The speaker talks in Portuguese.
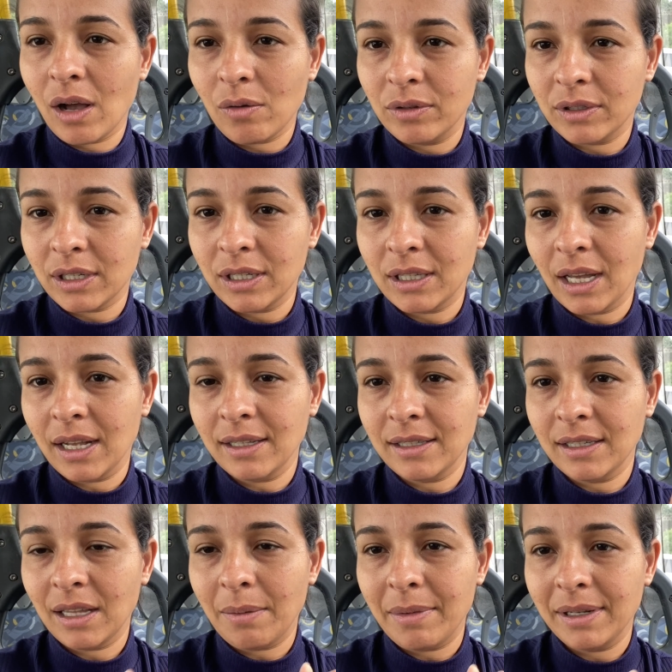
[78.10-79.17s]
quanto que tá.
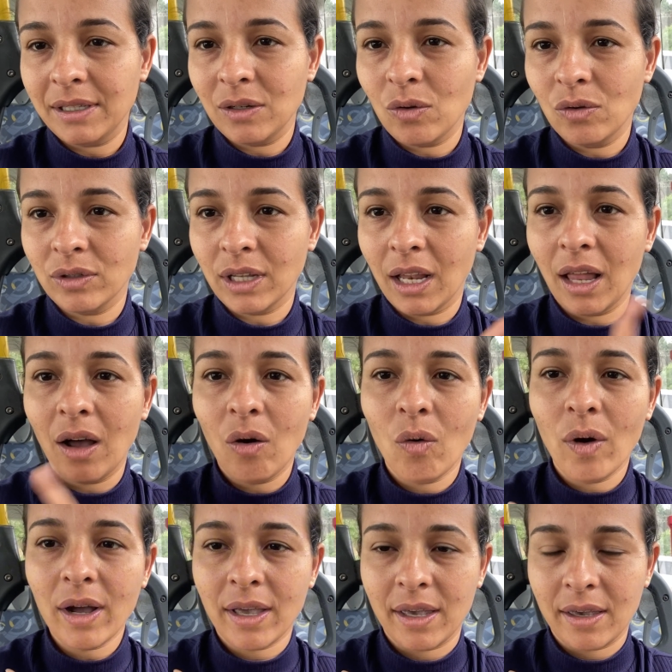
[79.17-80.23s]
Se tá mais em conta lá ou
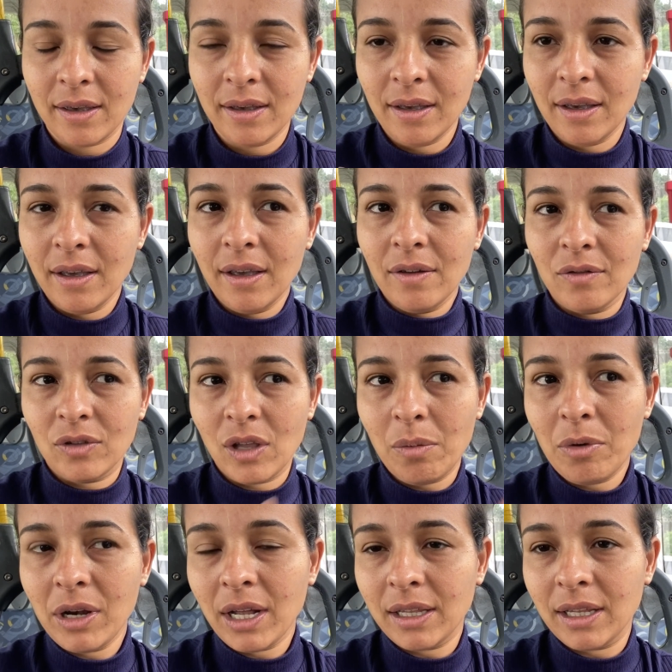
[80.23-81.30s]
aqui. Vou dar
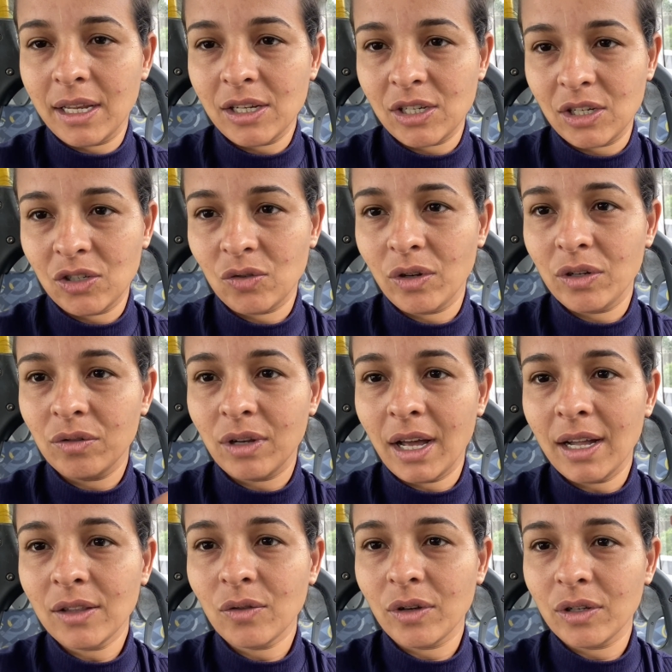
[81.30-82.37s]
uma olhada, né, gente? Tô indo
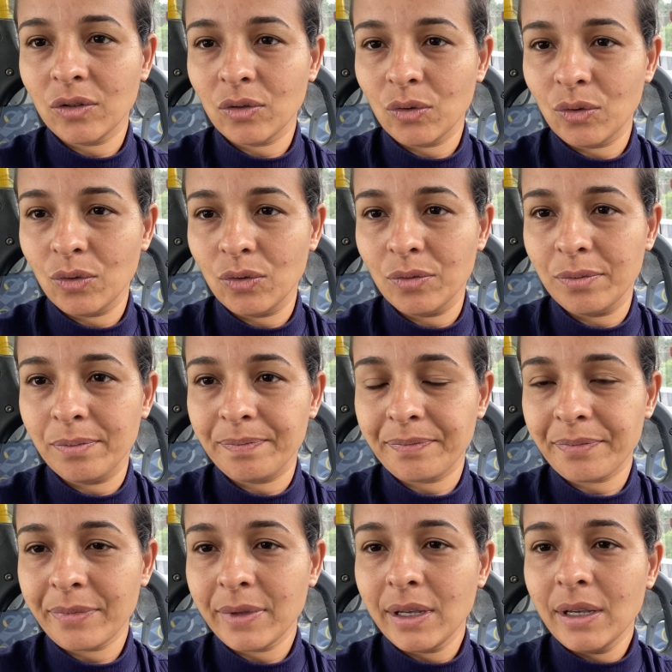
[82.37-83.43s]
lá, tô indo no
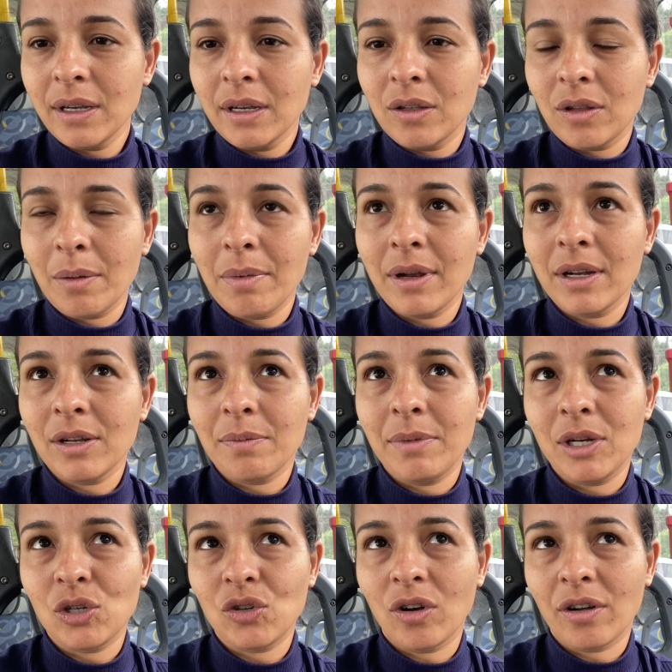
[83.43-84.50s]
Lembra
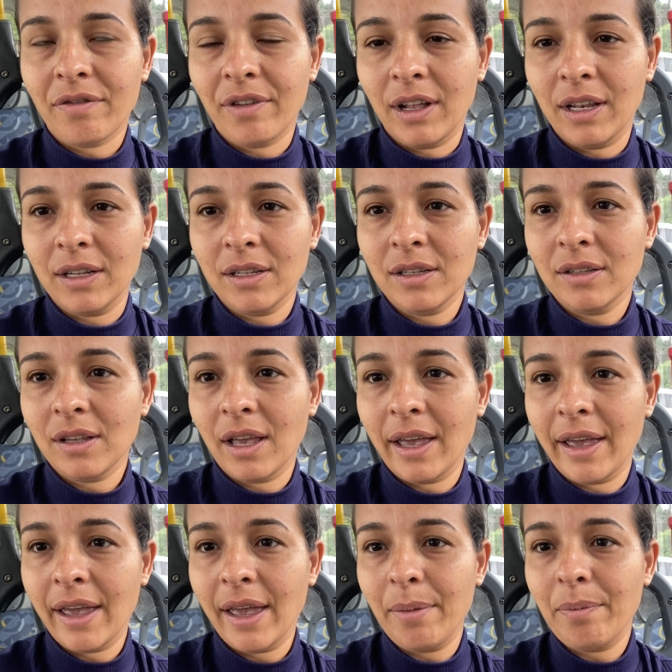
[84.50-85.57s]
Brechó que fala?
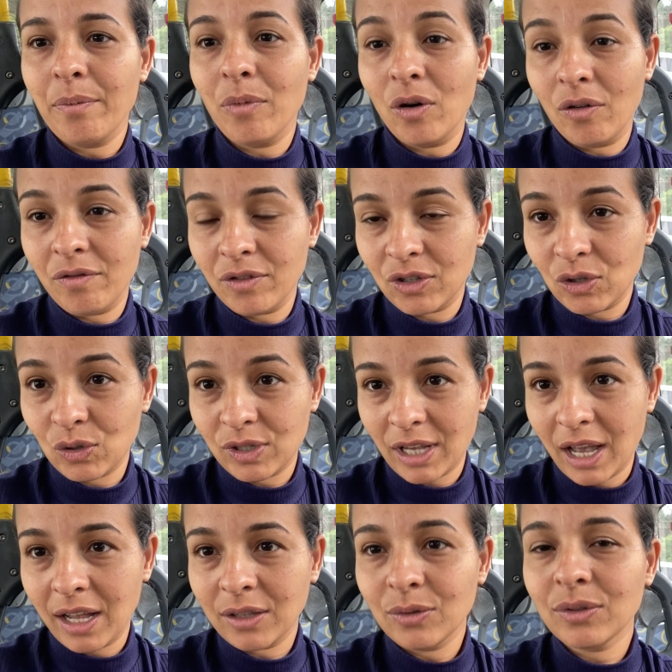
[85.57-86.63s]
É, móveis
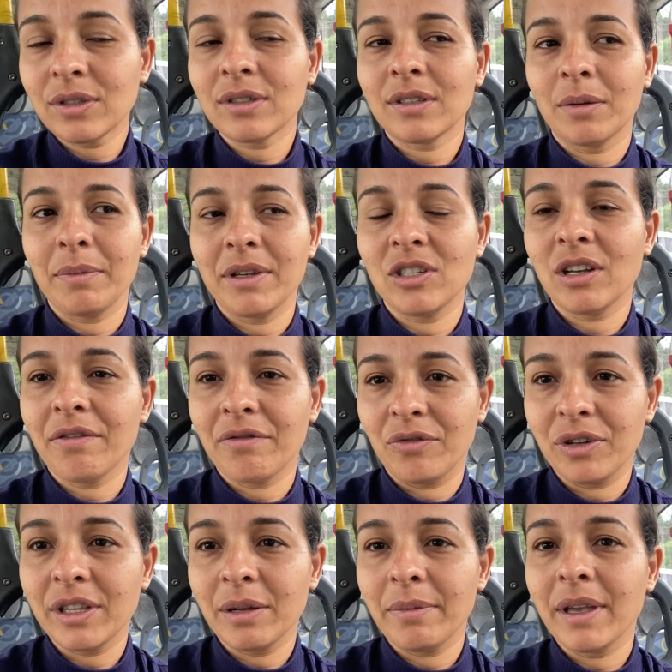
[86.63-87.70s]
usados, também já
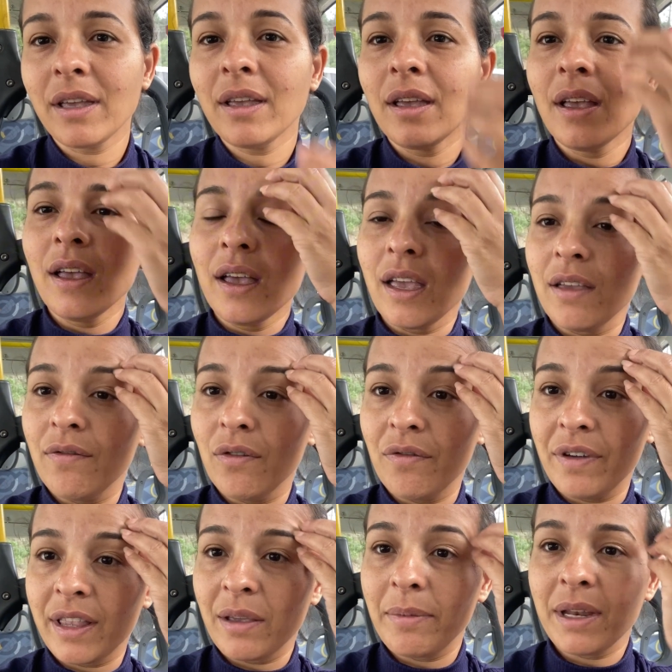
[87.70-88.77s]
fui também. E vou
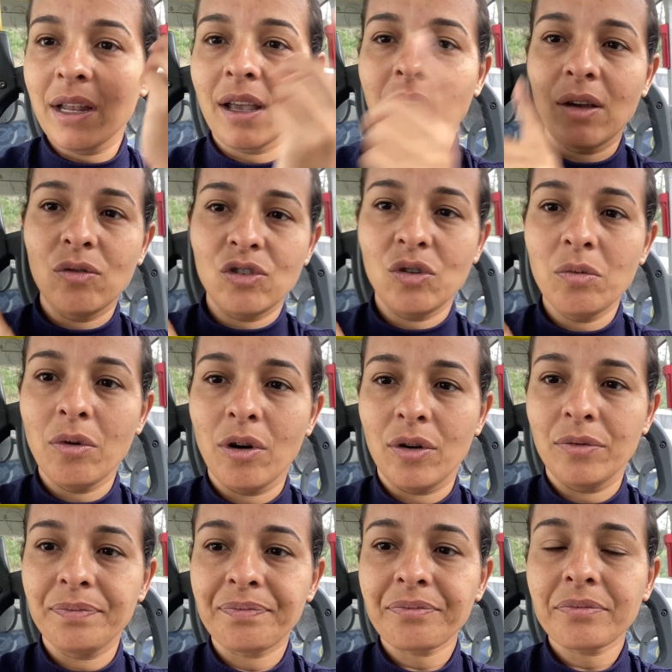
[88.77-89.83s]
ver também aqui é onde eu moro.
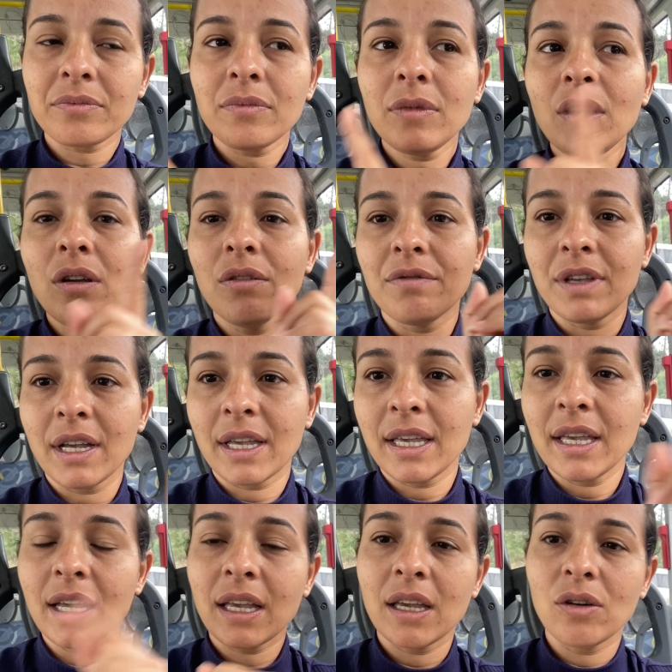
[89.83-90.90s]
Eduardo. Vi
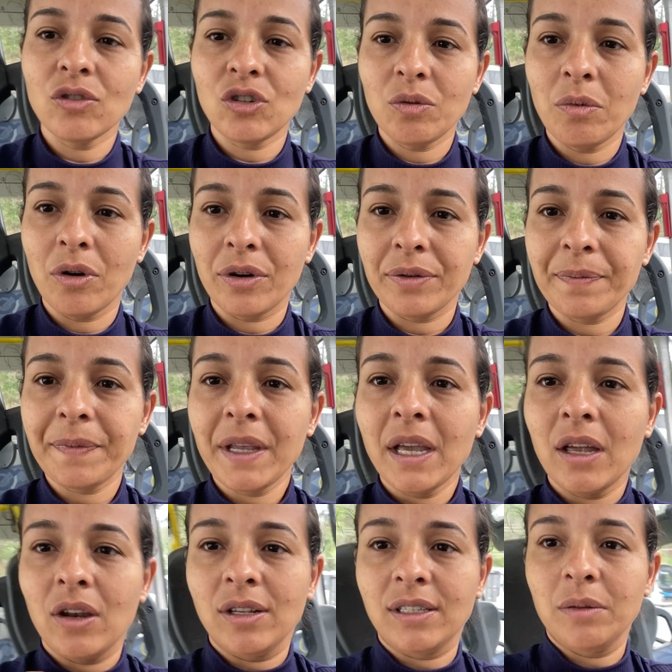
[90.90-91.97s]
aqui aqui onde eu moro.
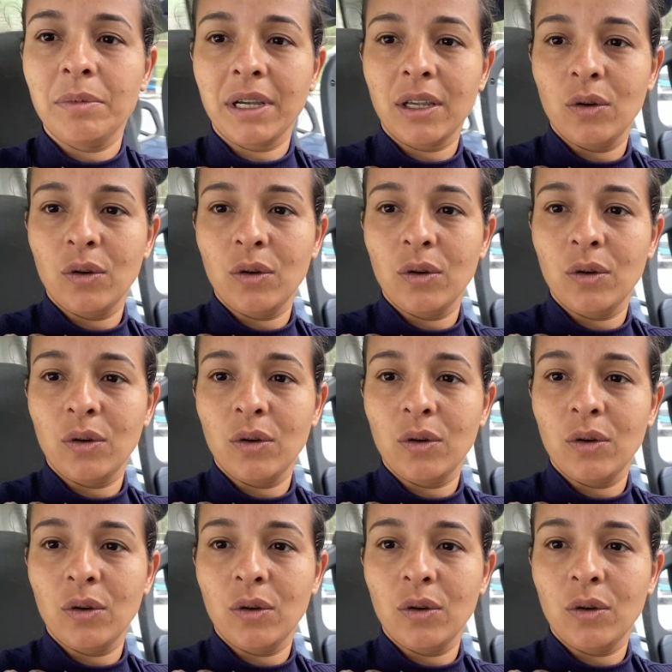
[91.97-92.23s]
Nós estamos aqui